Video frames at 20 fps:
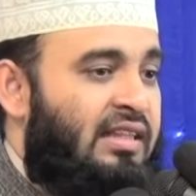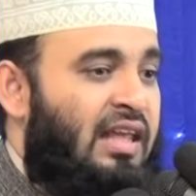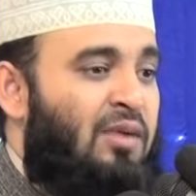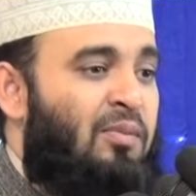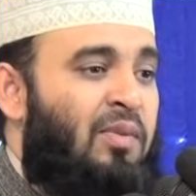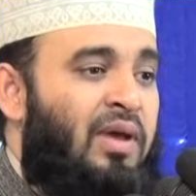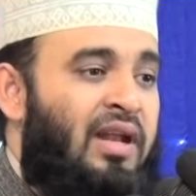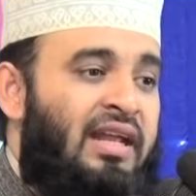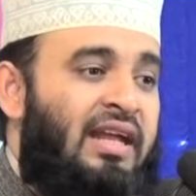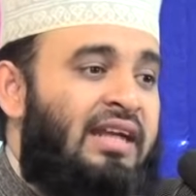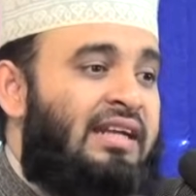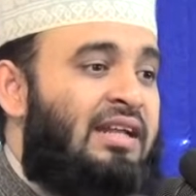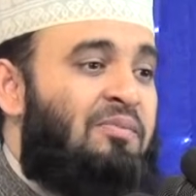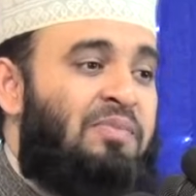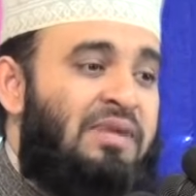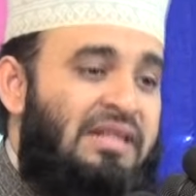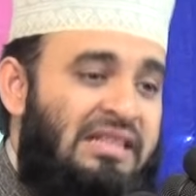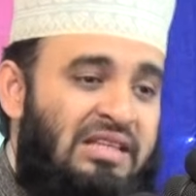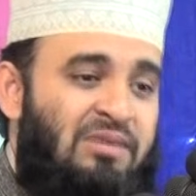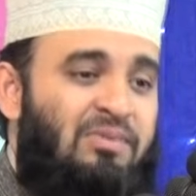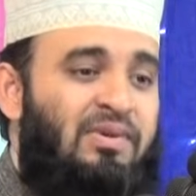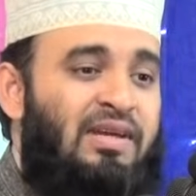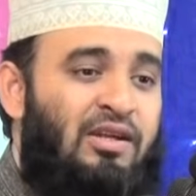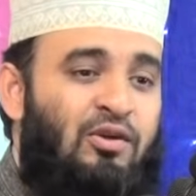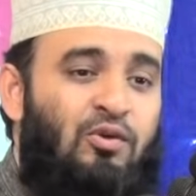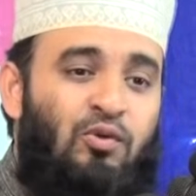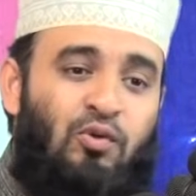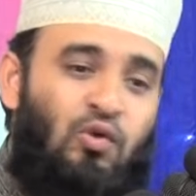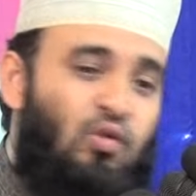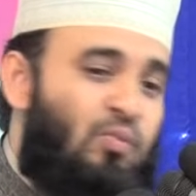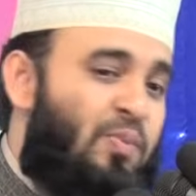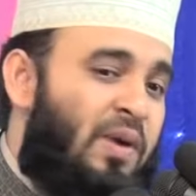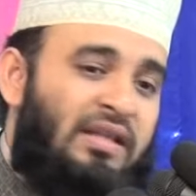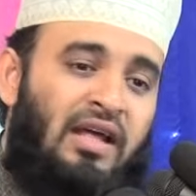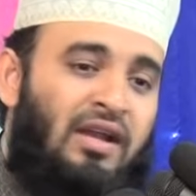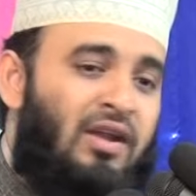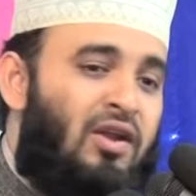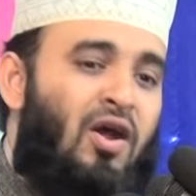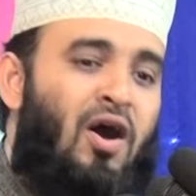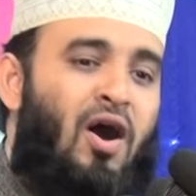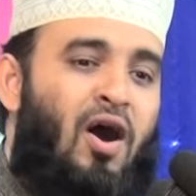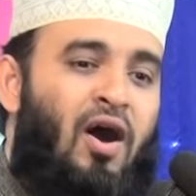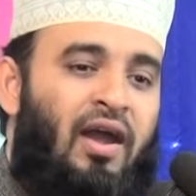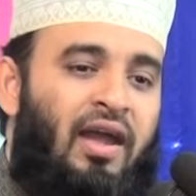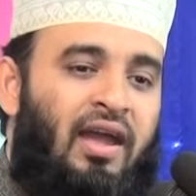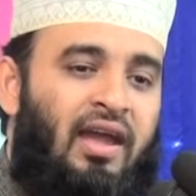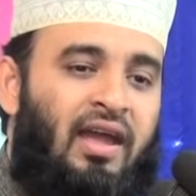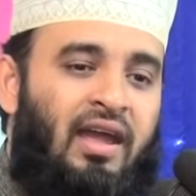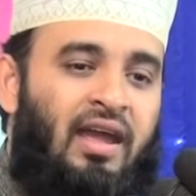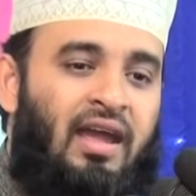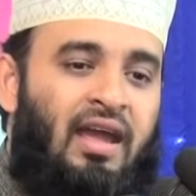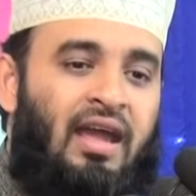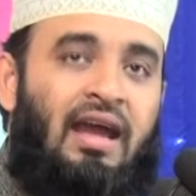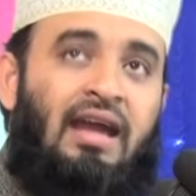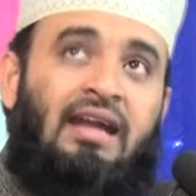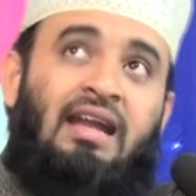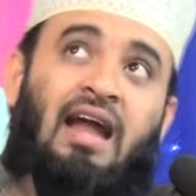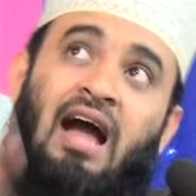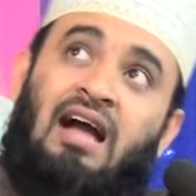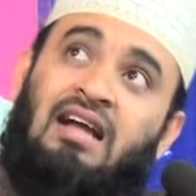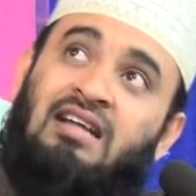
তার মানে এটা পৃথিবীর কোনো উপাদান নয় এটা